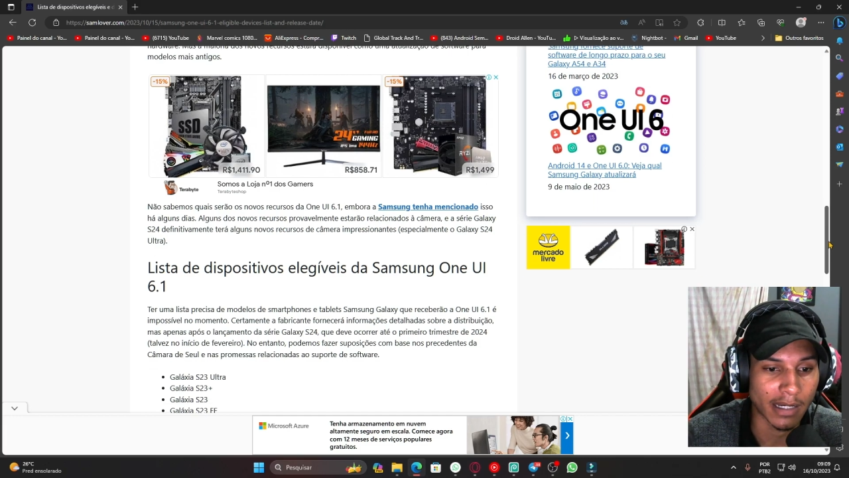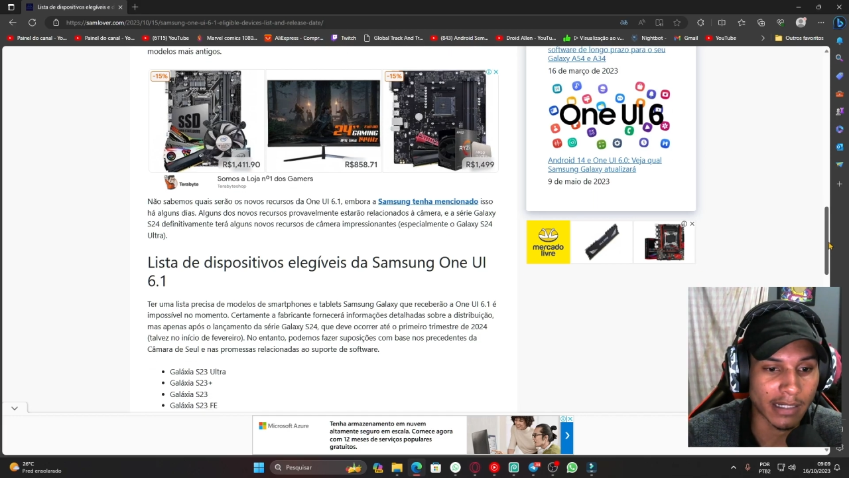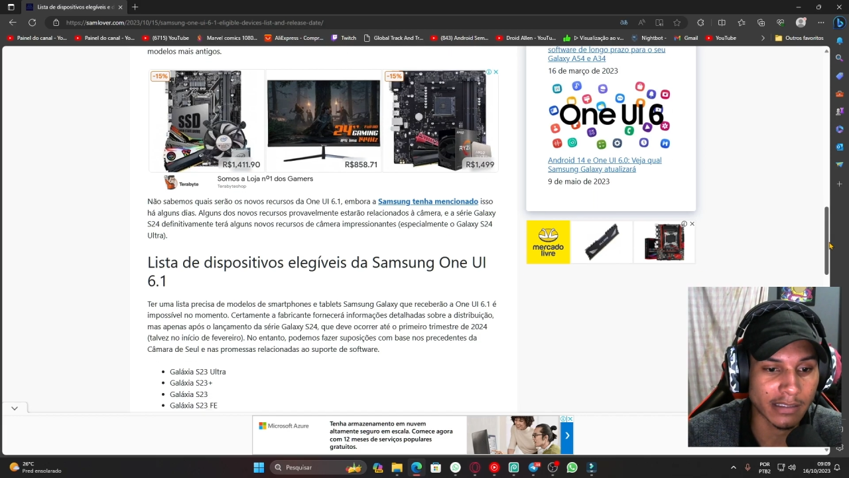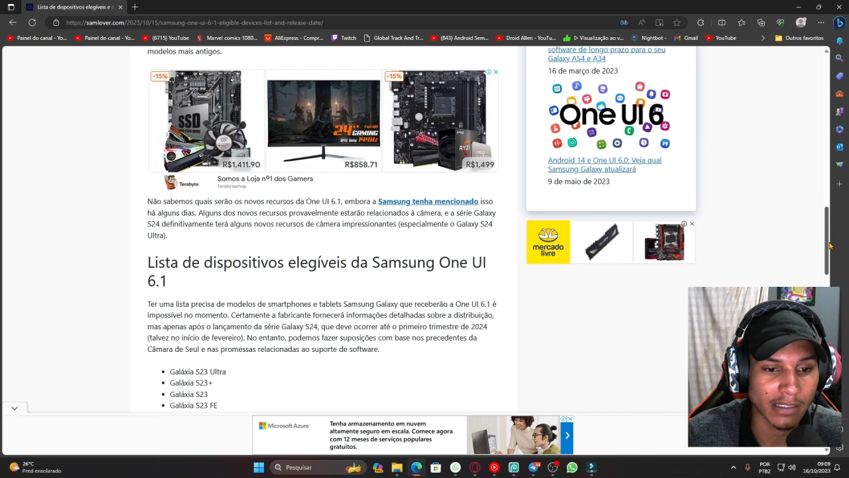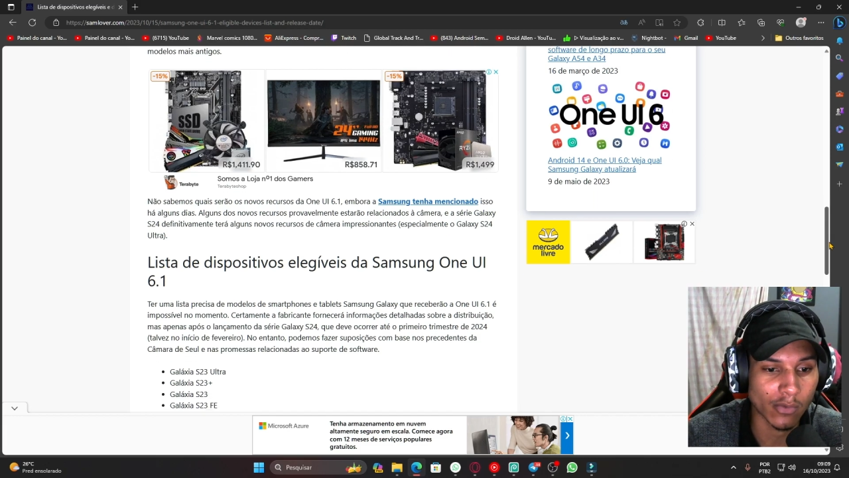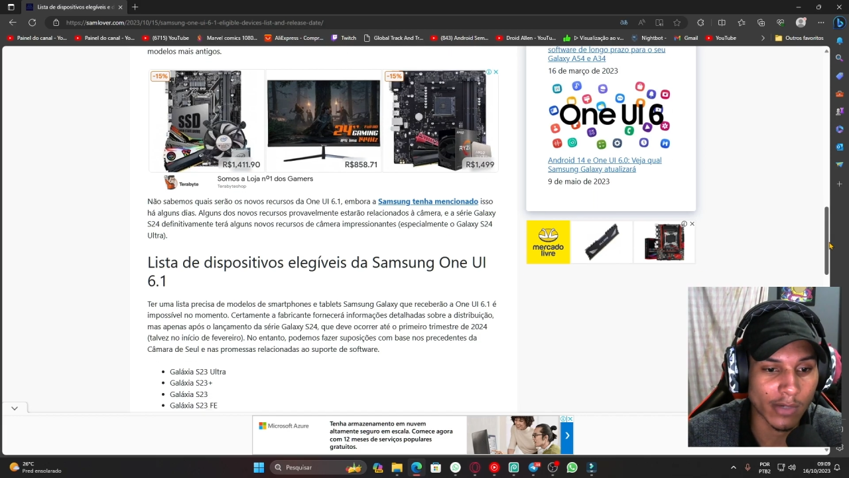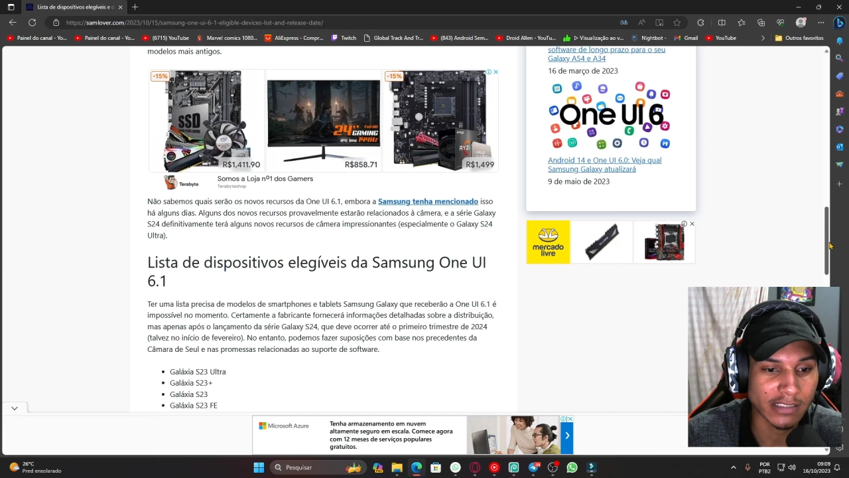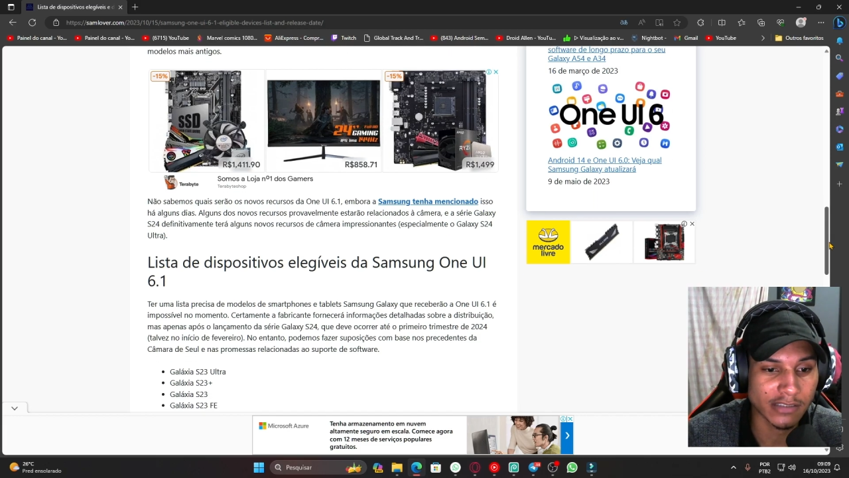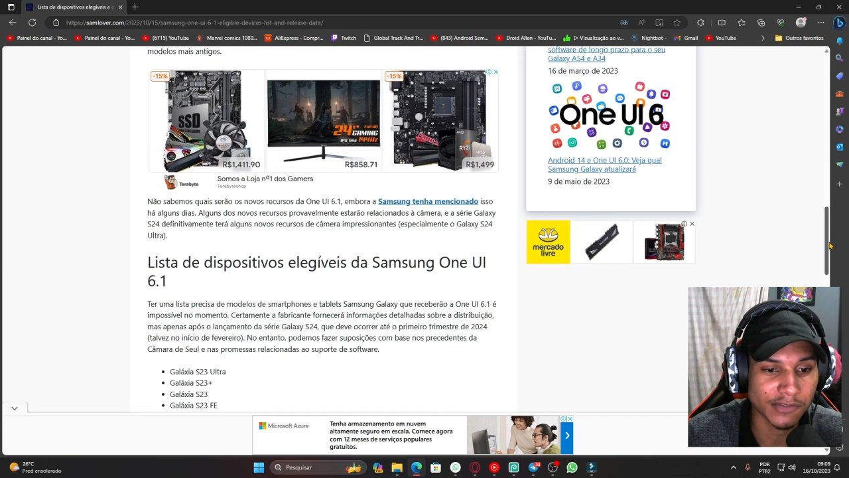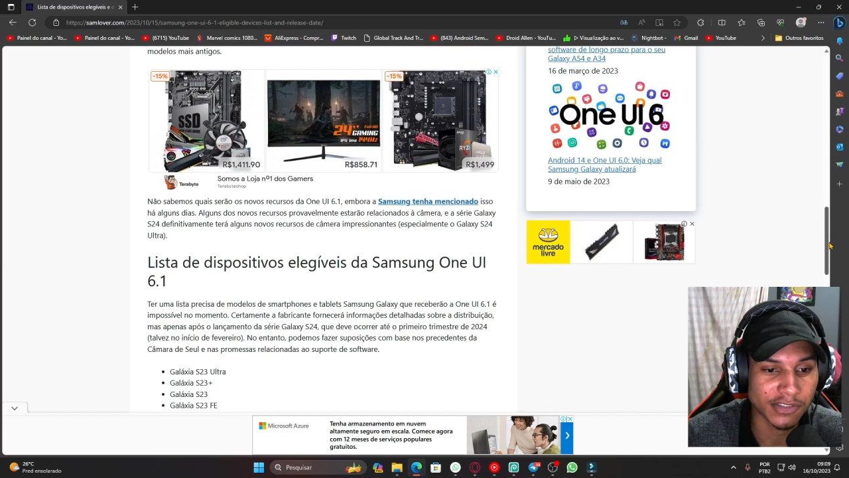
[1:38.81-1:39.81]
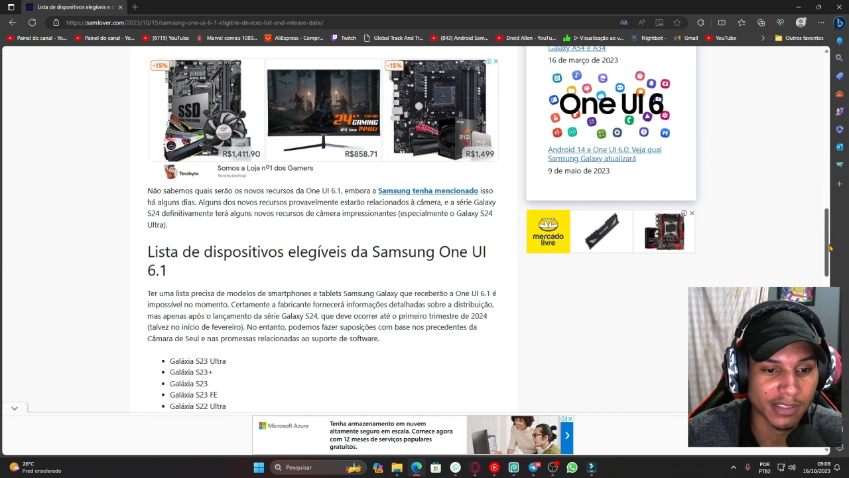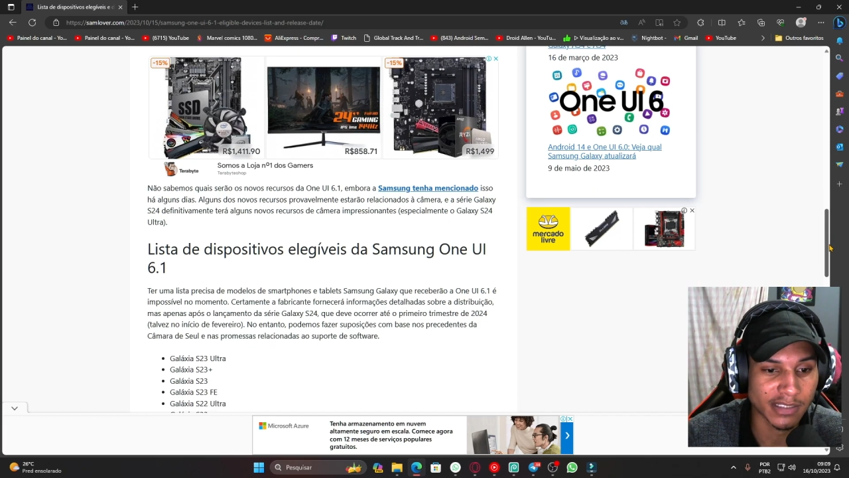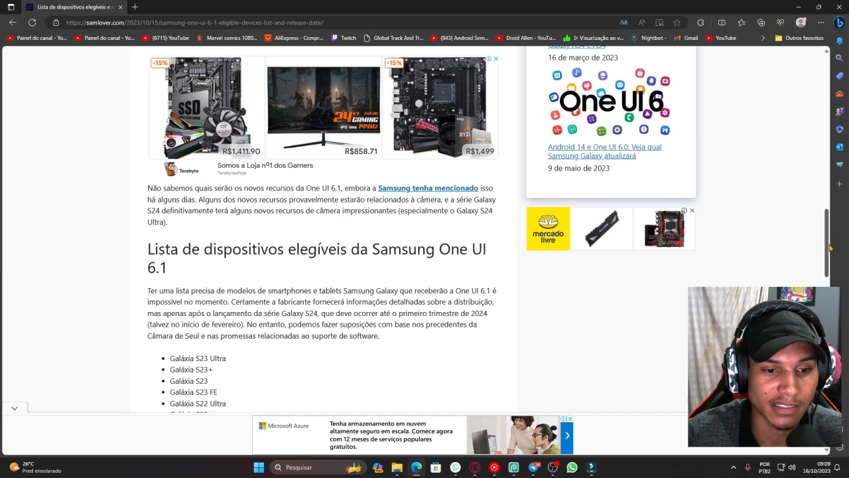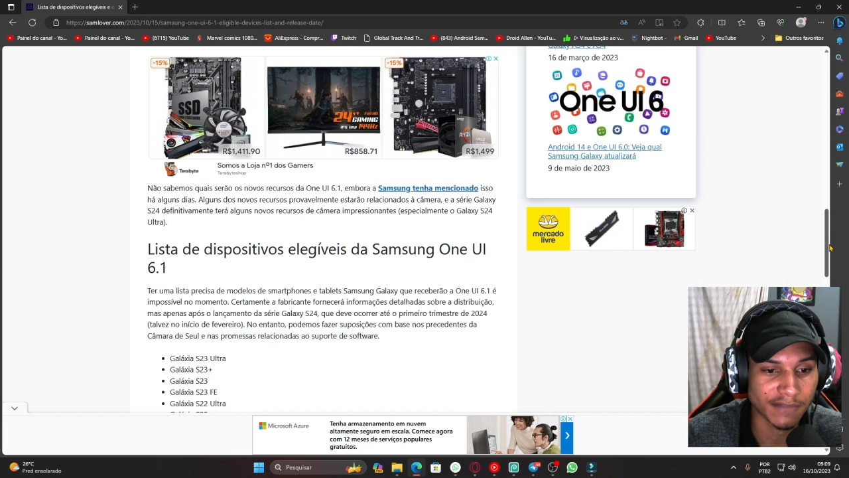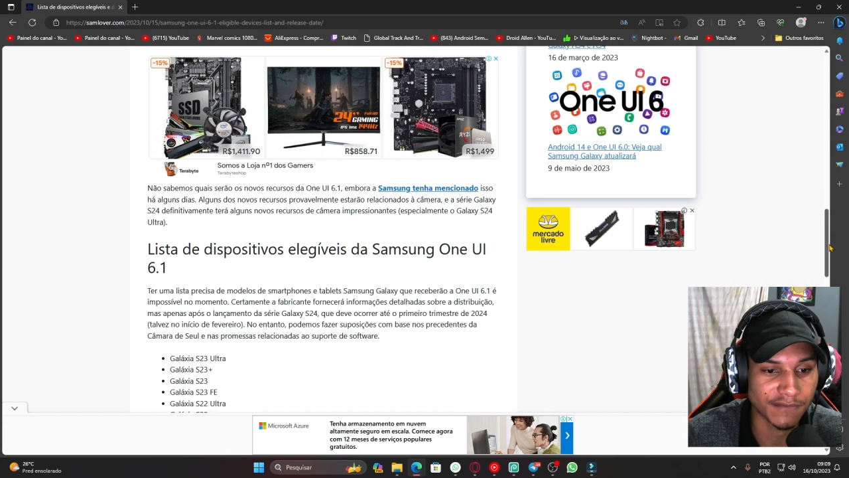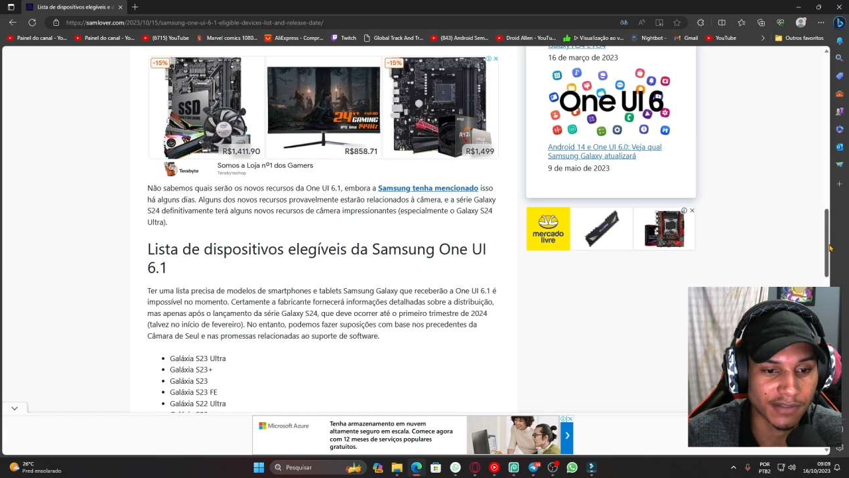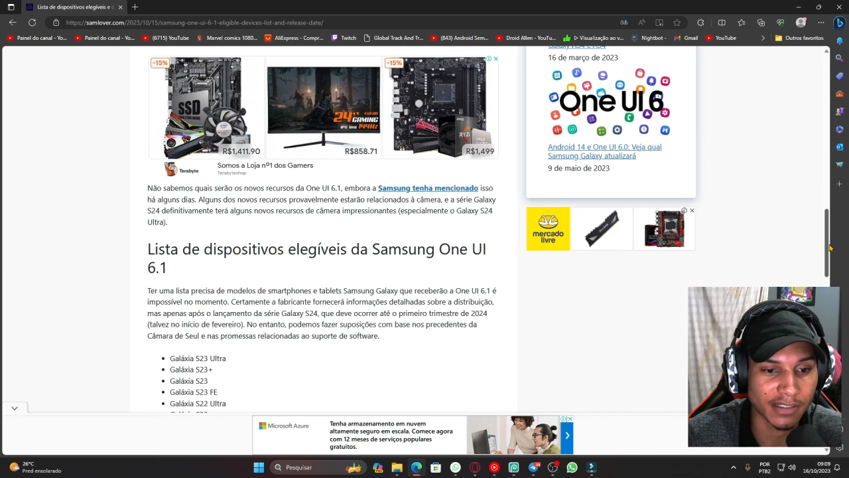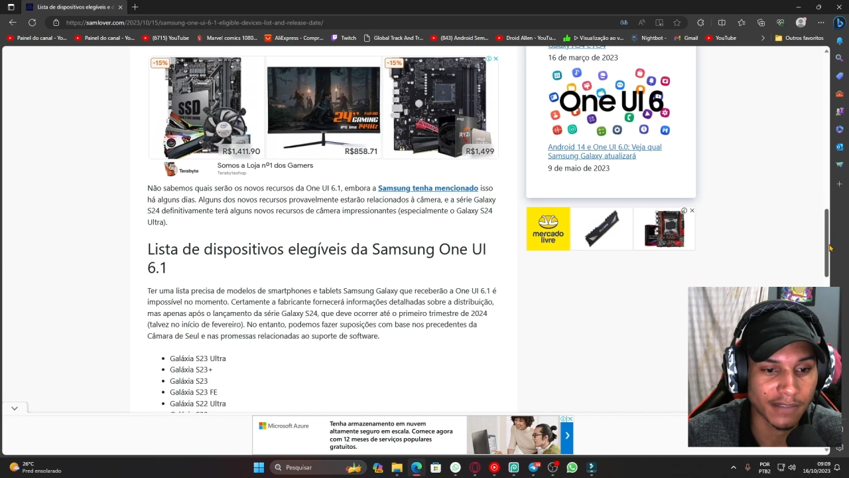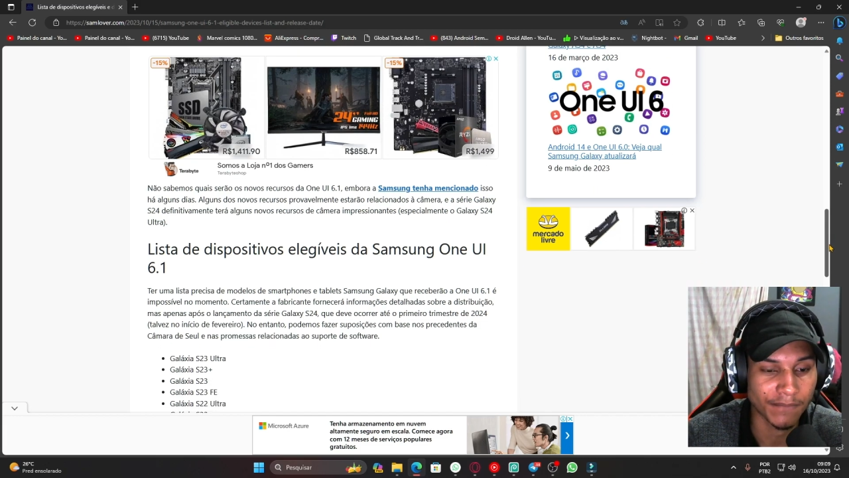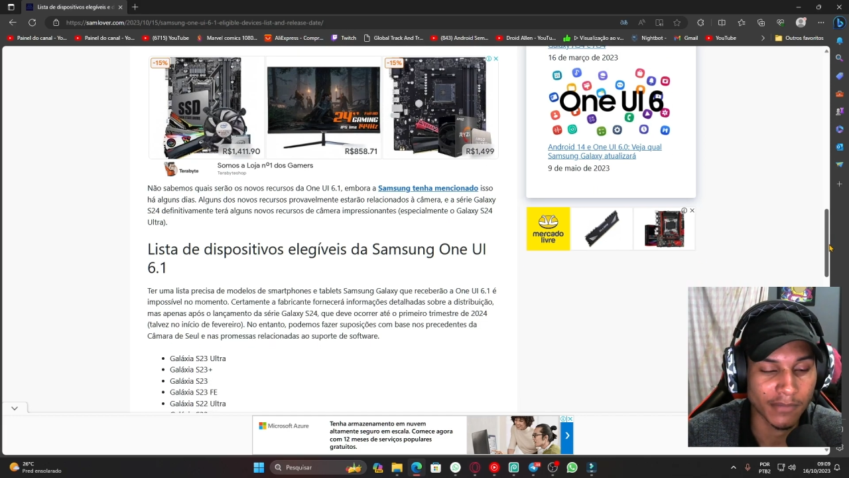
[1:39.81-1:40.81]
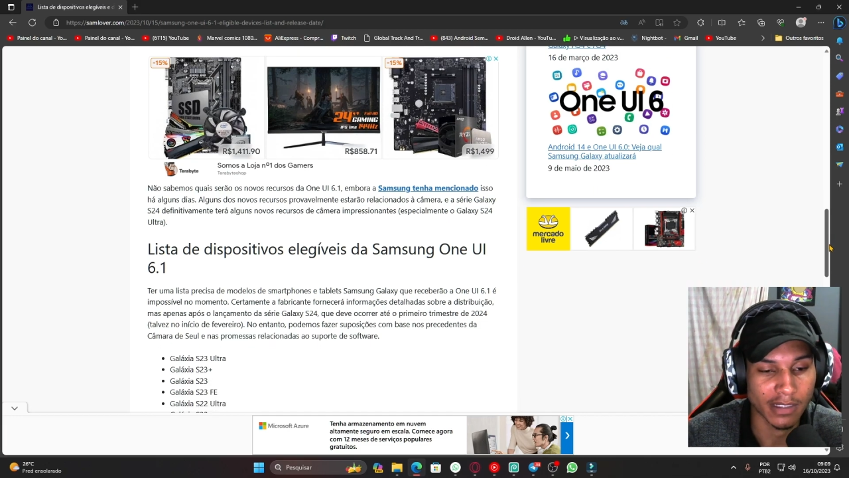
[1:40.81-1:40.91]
aí tem o S23 FE,